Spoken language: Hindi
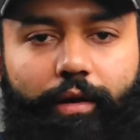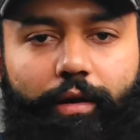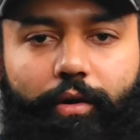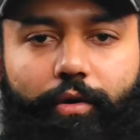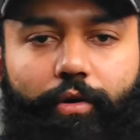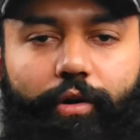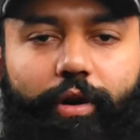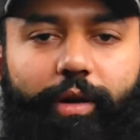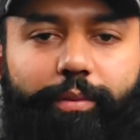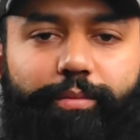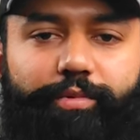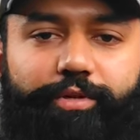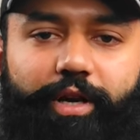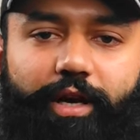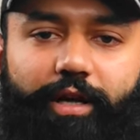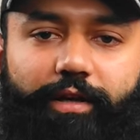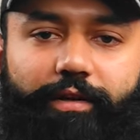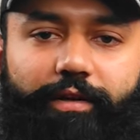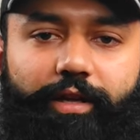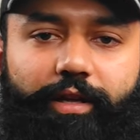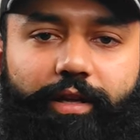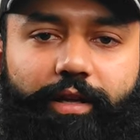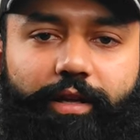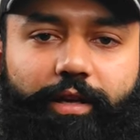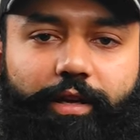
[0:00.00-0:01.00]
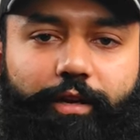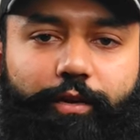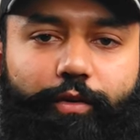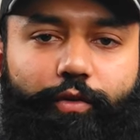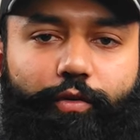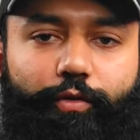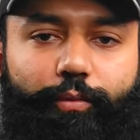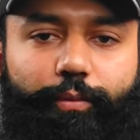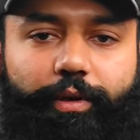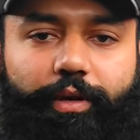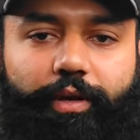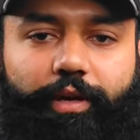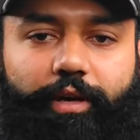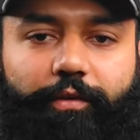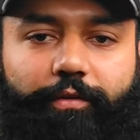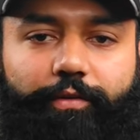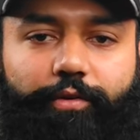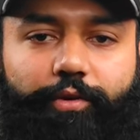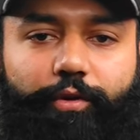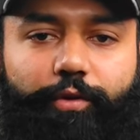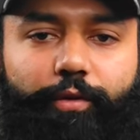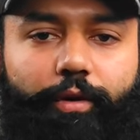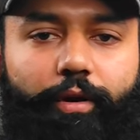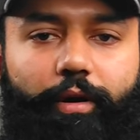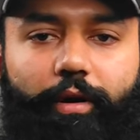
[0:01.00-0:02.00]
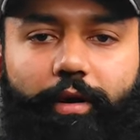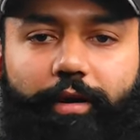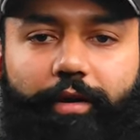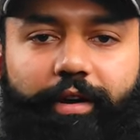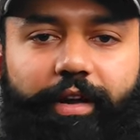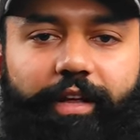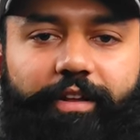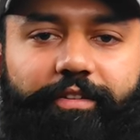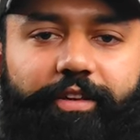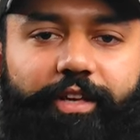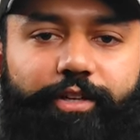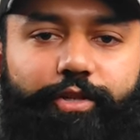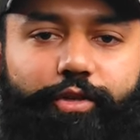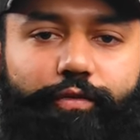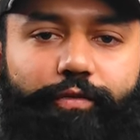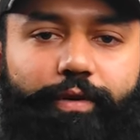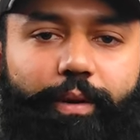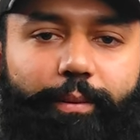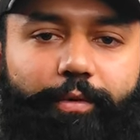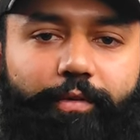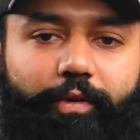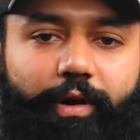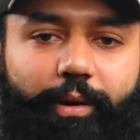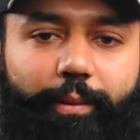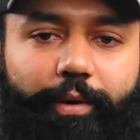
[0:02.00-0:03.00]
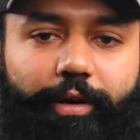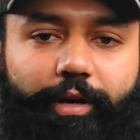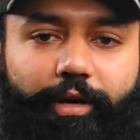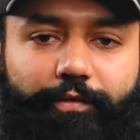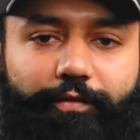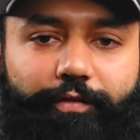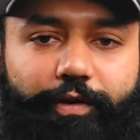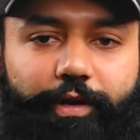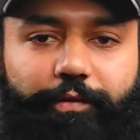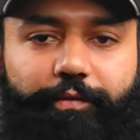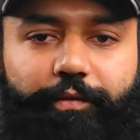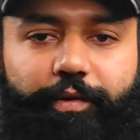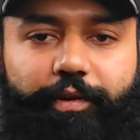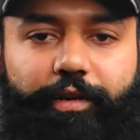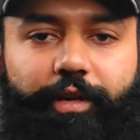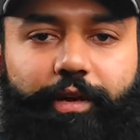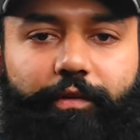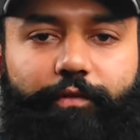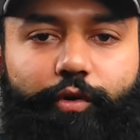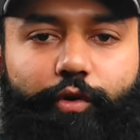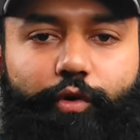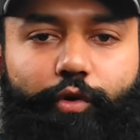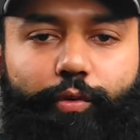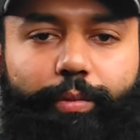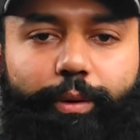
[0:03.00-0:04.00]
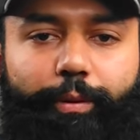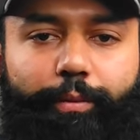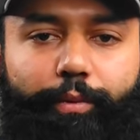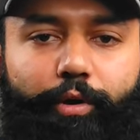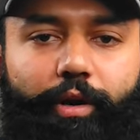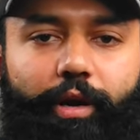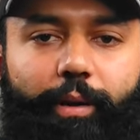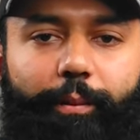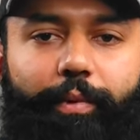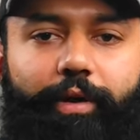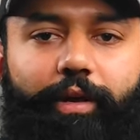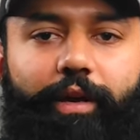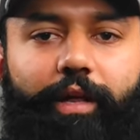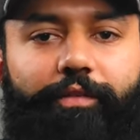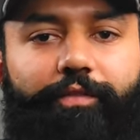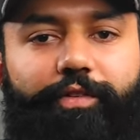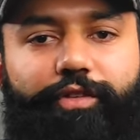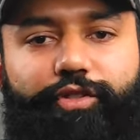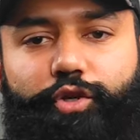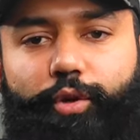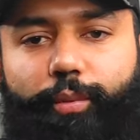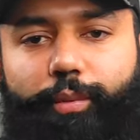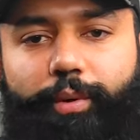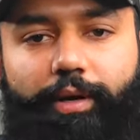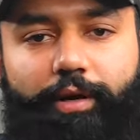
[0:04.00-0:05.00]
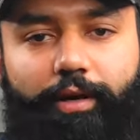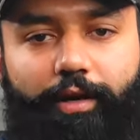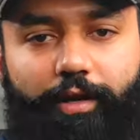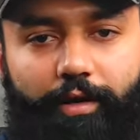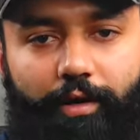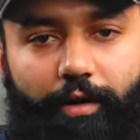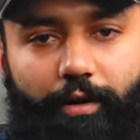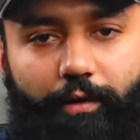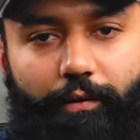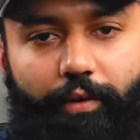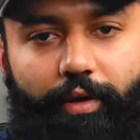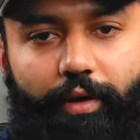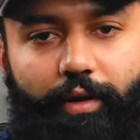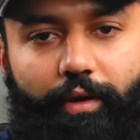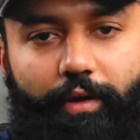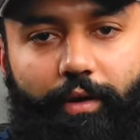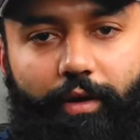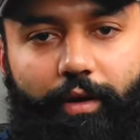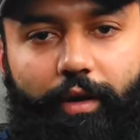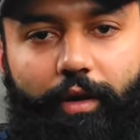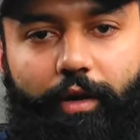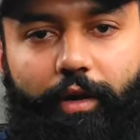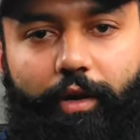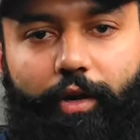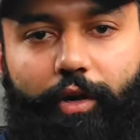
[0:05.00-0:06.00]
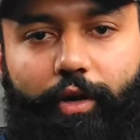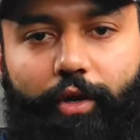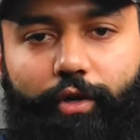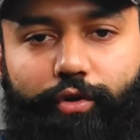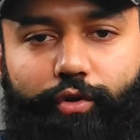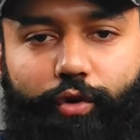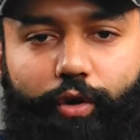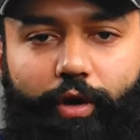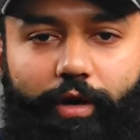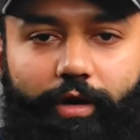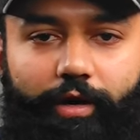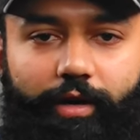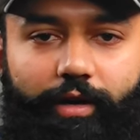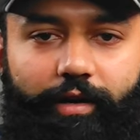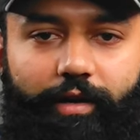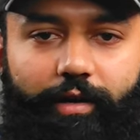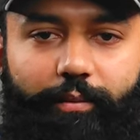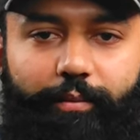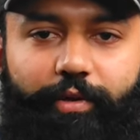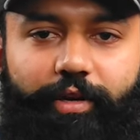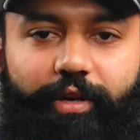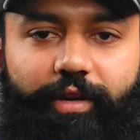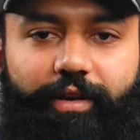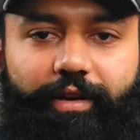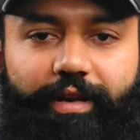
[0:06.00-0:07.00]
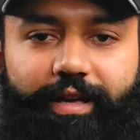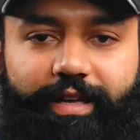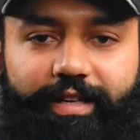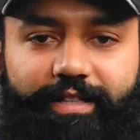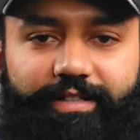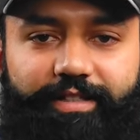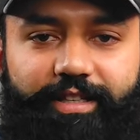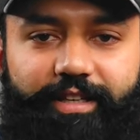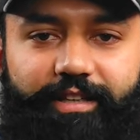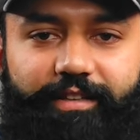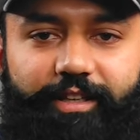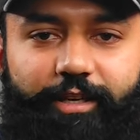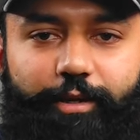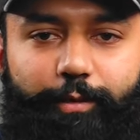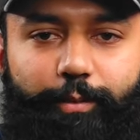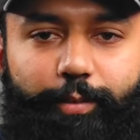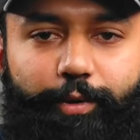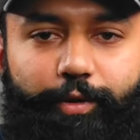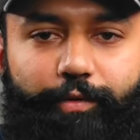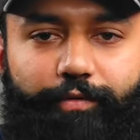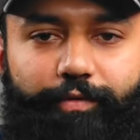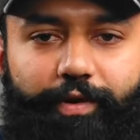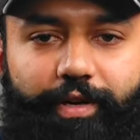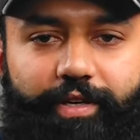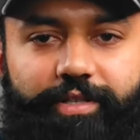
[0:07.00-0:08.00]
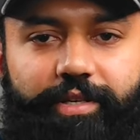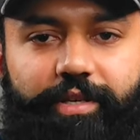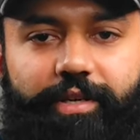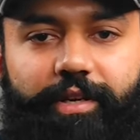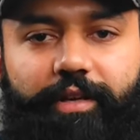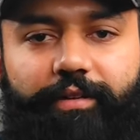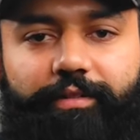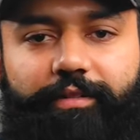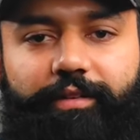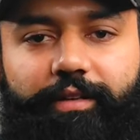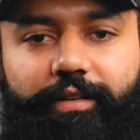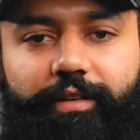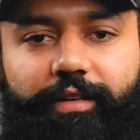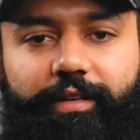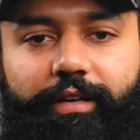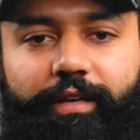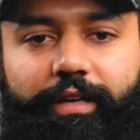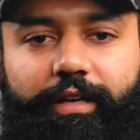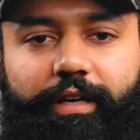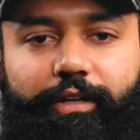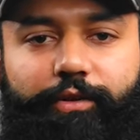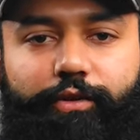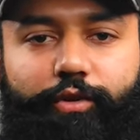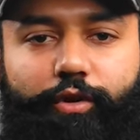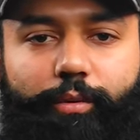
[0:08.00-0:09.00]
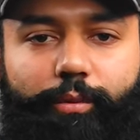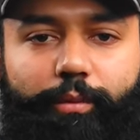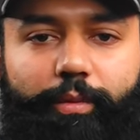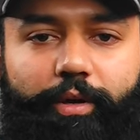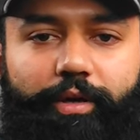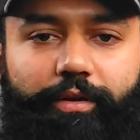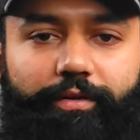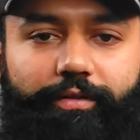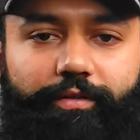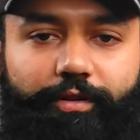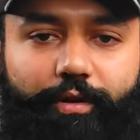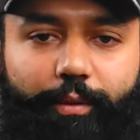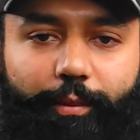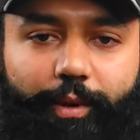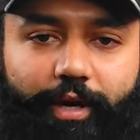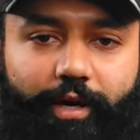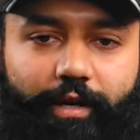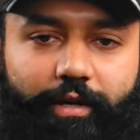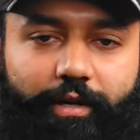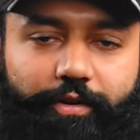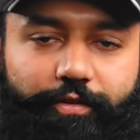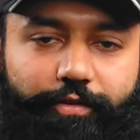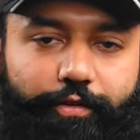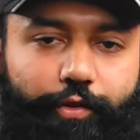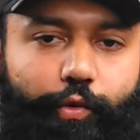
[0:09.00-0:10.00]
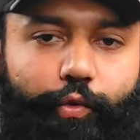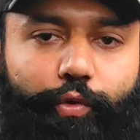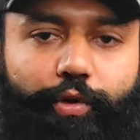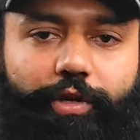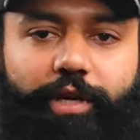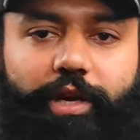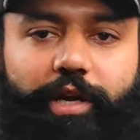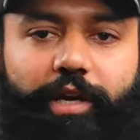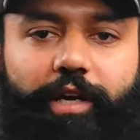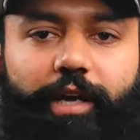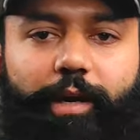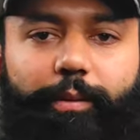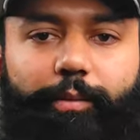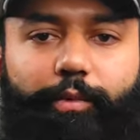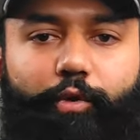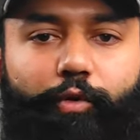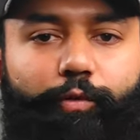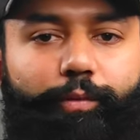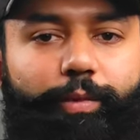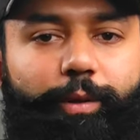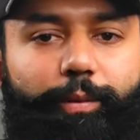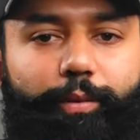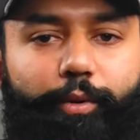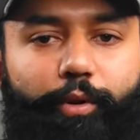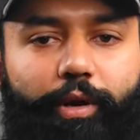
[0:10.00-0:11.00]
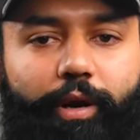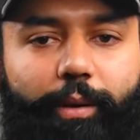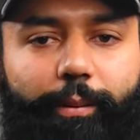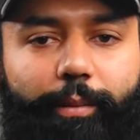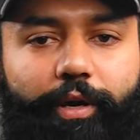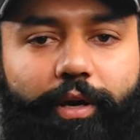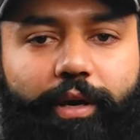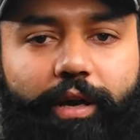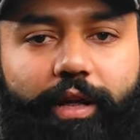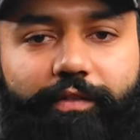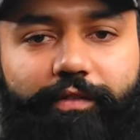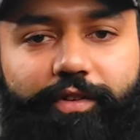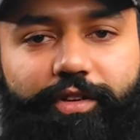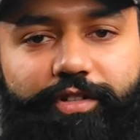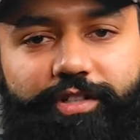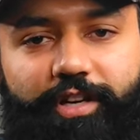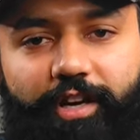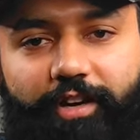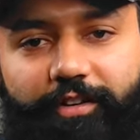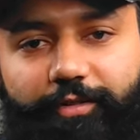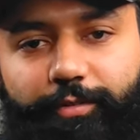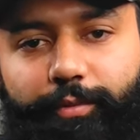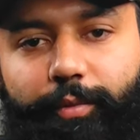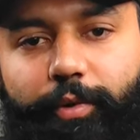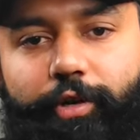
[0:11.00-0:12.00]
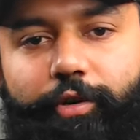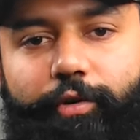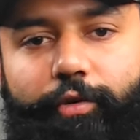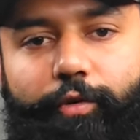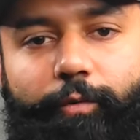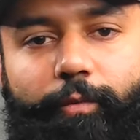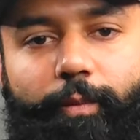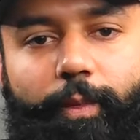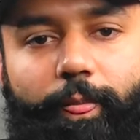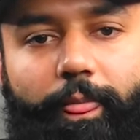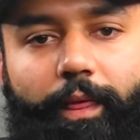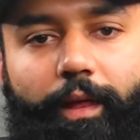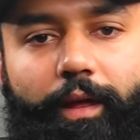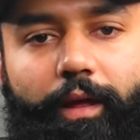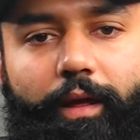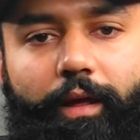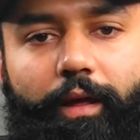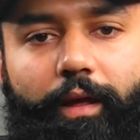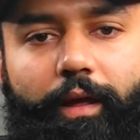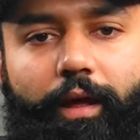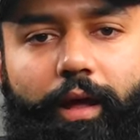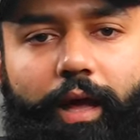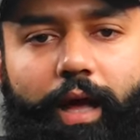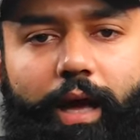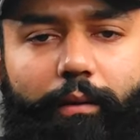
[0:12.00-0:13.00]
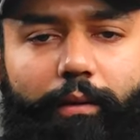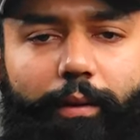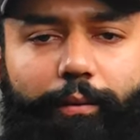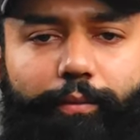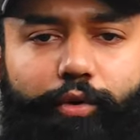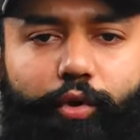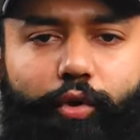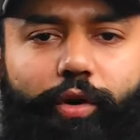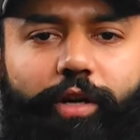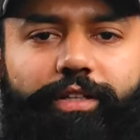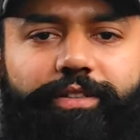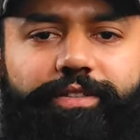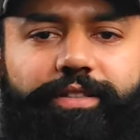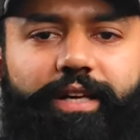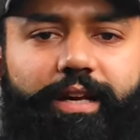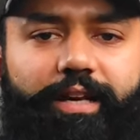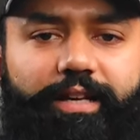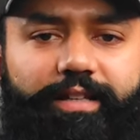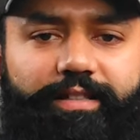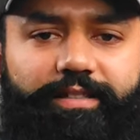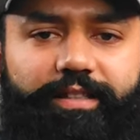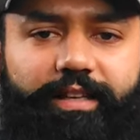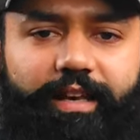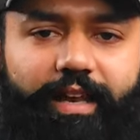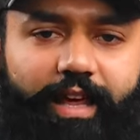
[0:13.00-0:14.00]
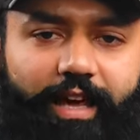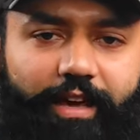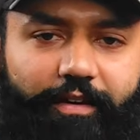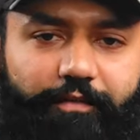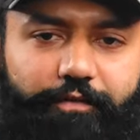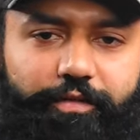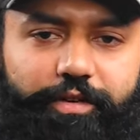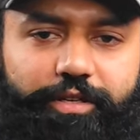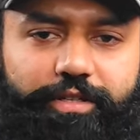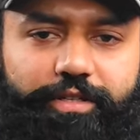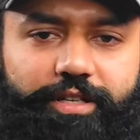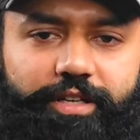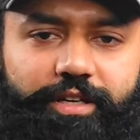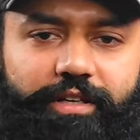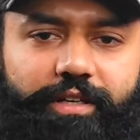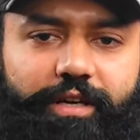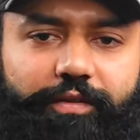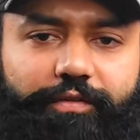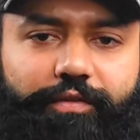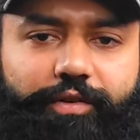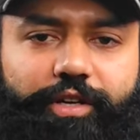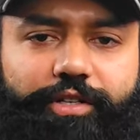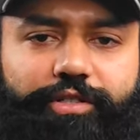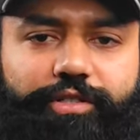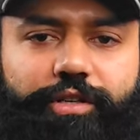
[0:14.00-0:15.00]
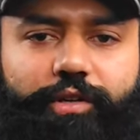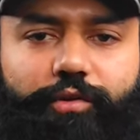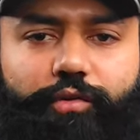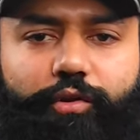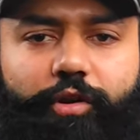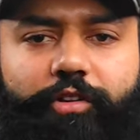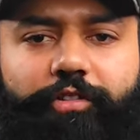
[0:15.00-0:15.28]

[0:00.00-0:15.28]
और आप जानते हैं कि रूबी का जो रेज का जो वेब डेवलपमेंट का फ्रेमवर्क है वो रूबी प्रोग्रामिंग लैंग्वेज के ऊपर लिखा हुआ है तो अगर हमने रेल्स के अंदर परफेक्शन हासिल करनी है तो हमें हमारे लिए ज़रूरी है कि हम रूबी प्रोग्रामिंग लैंग्वेज के एक्सपर्ट हों अब हम थोड़ा सा इस लैंग्वेज की डेफिनेशन को